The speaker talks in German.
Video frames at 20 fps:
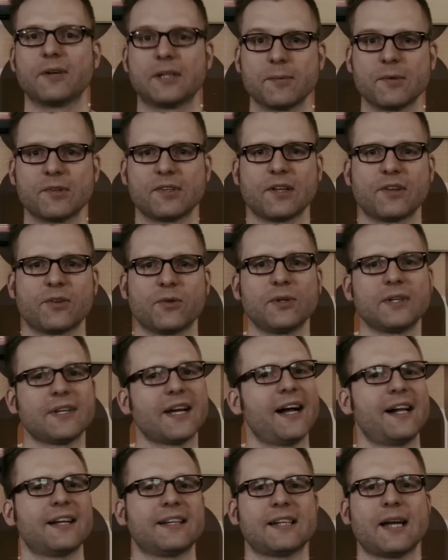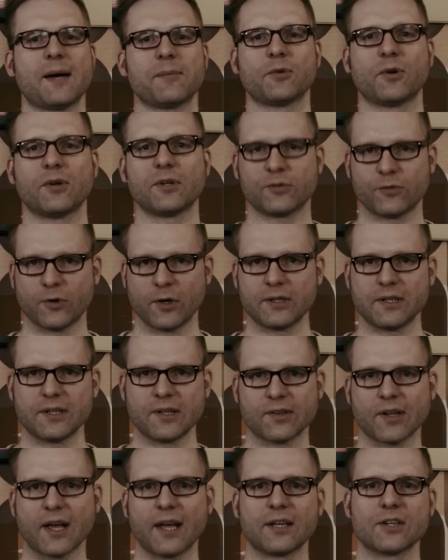wenn ihr bis jetzt durchgehalten habt, eure Freundin
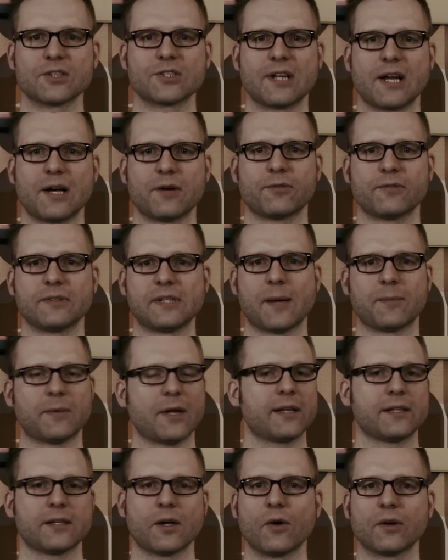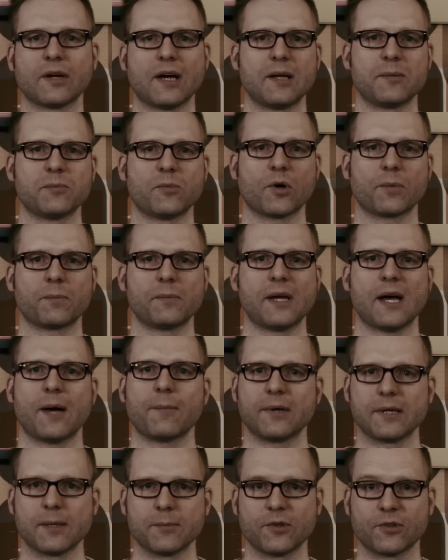ist eingeschlafen, ihr habt eigentlich auch keinen Bock mehr,
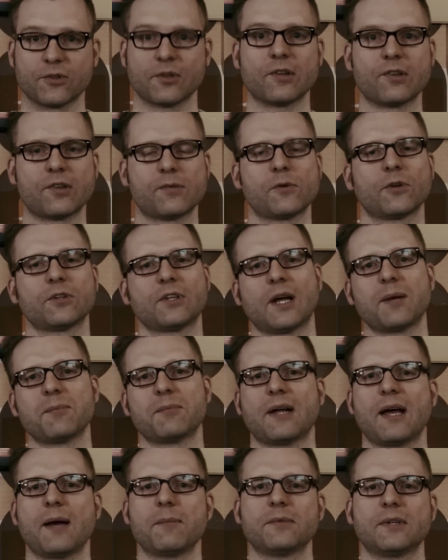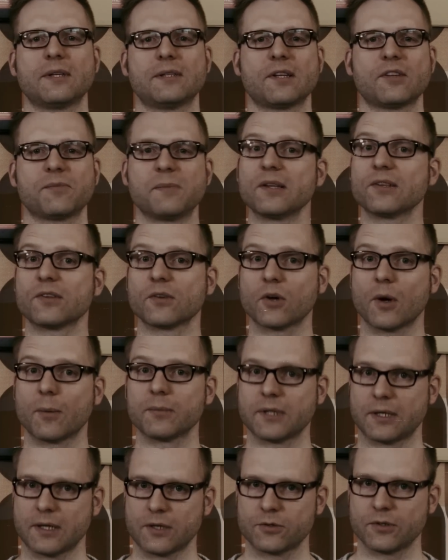aber ihr müsst trotzdem noch dranbleiben, denn das Beste
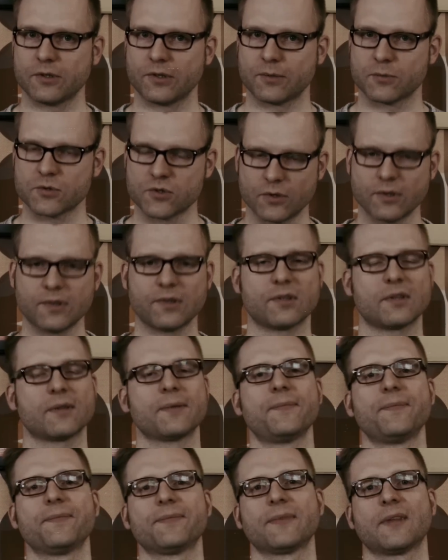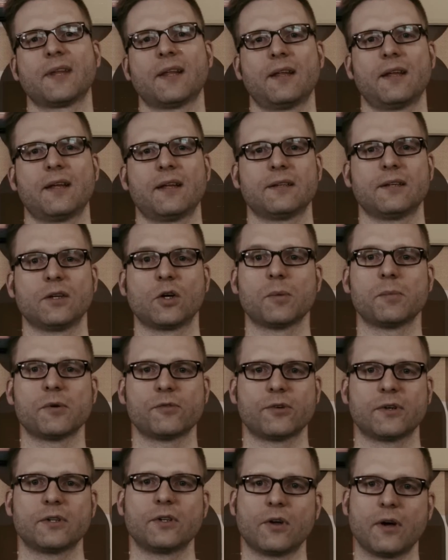kommt ja natürlich zum Schluss. Die Gruppe
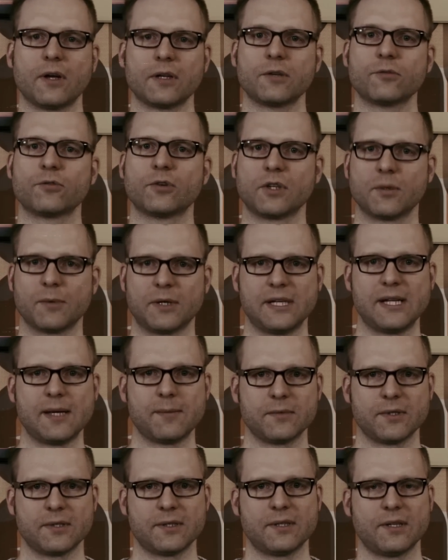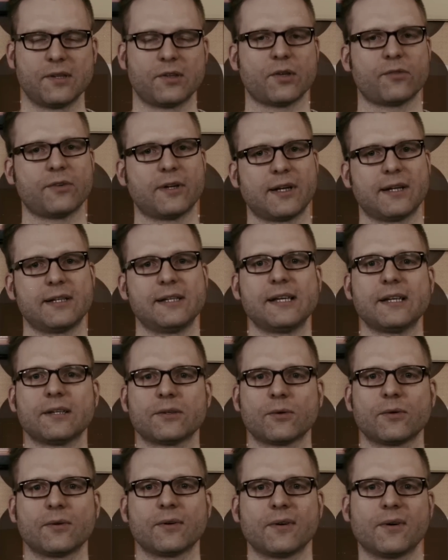von Leuten, von Überlebenden, ist auf einer
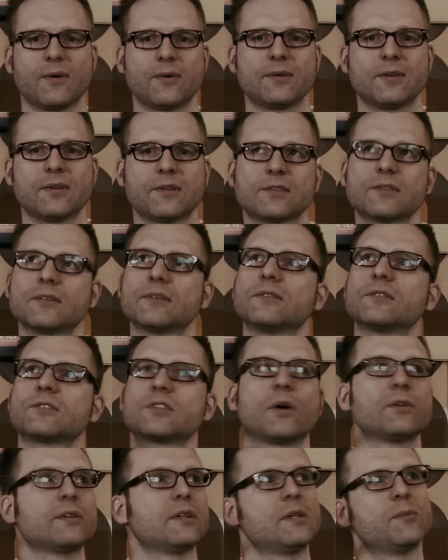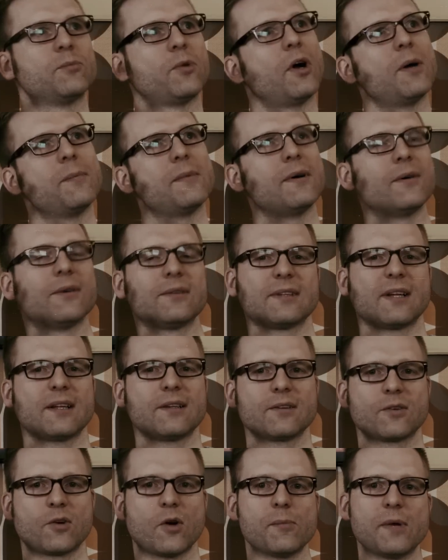Lichtung und schaut in die Bäume und
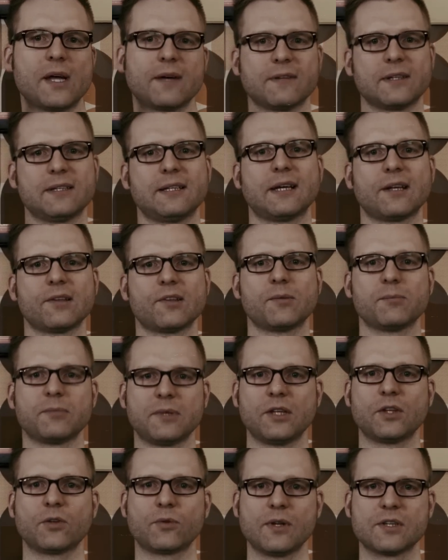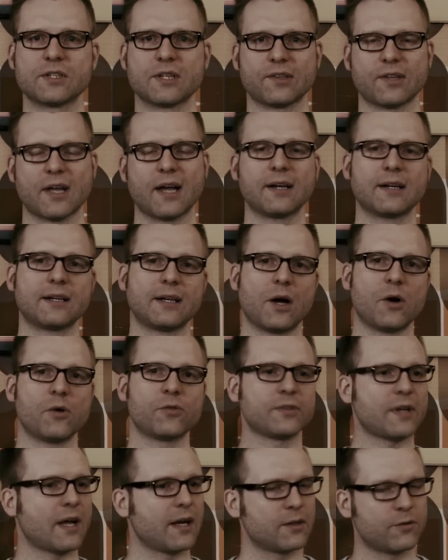dann kommen irgendwann die ganzen Beast Creatures
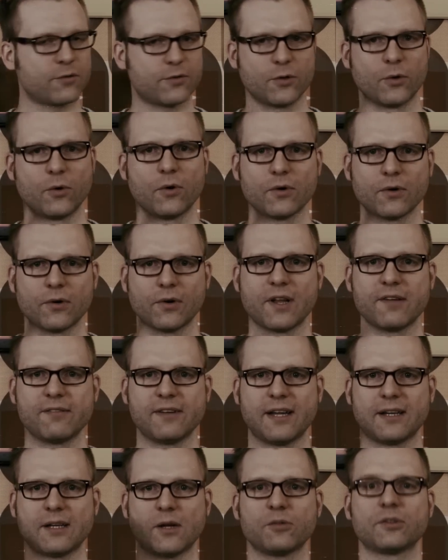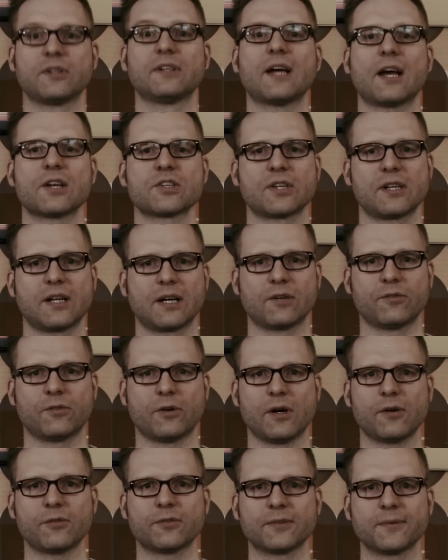angelaufen, angeflogen und da werden auf die Darsteller
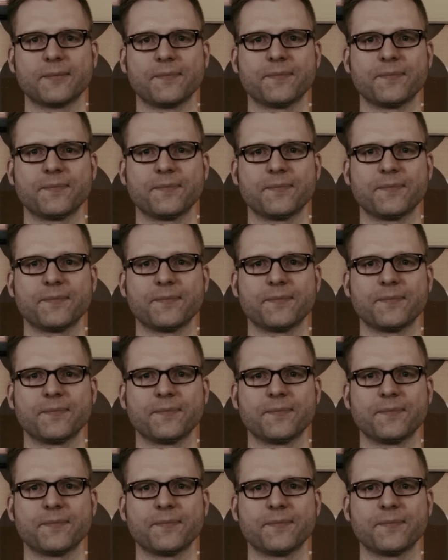geworfen.